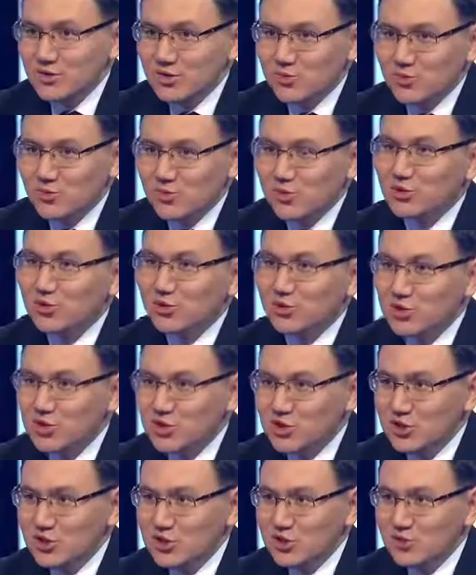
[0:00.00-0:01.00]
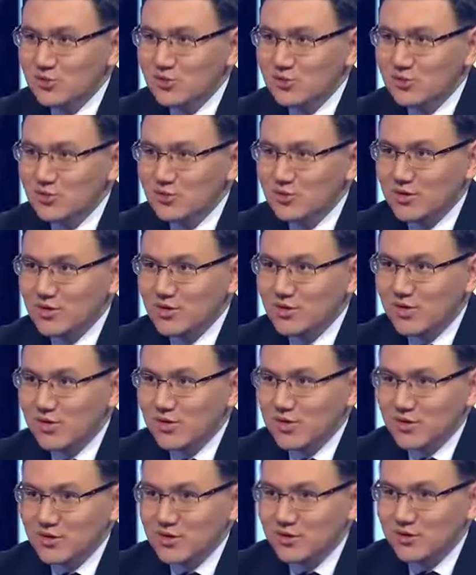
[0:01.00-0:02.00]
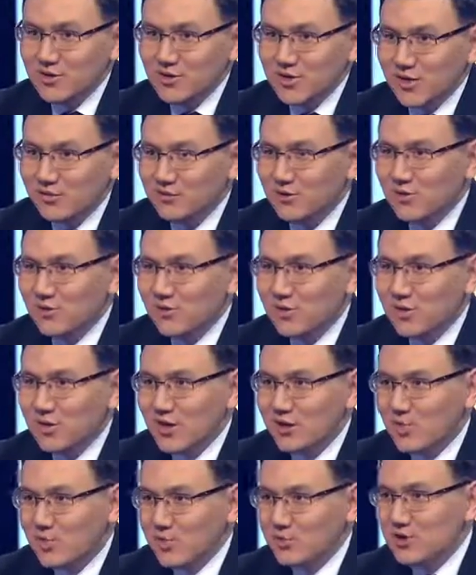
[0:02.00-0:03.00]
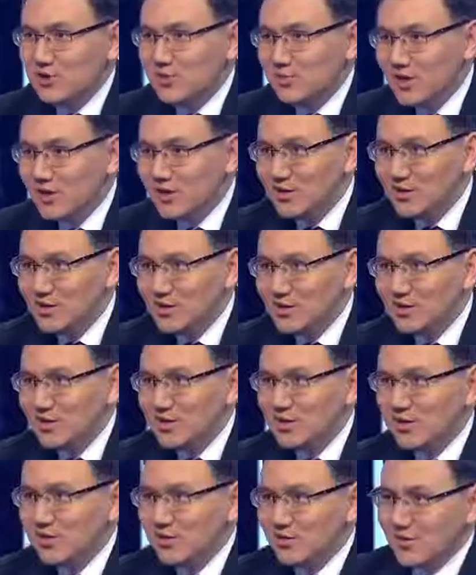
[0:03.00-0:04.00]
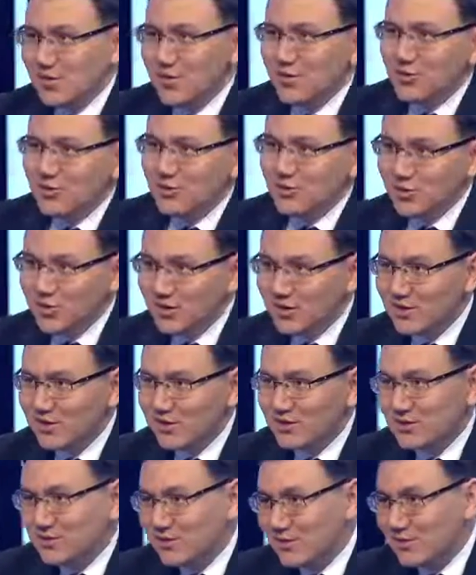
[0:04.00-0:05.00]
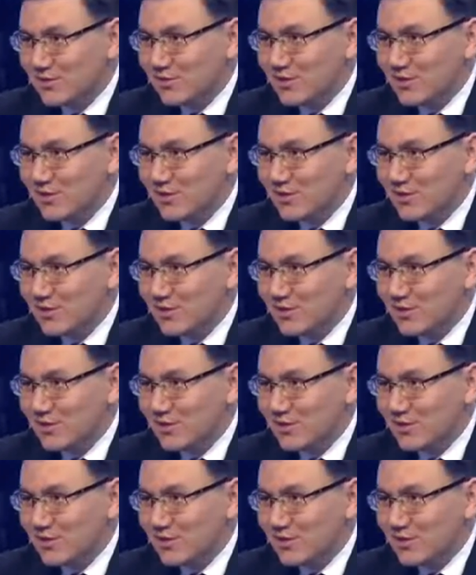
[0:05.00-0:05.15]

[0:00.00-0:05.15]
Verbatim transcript: уже после 2000-х годов. Наверное, ко второй волне я могу и себя отнести, и других э,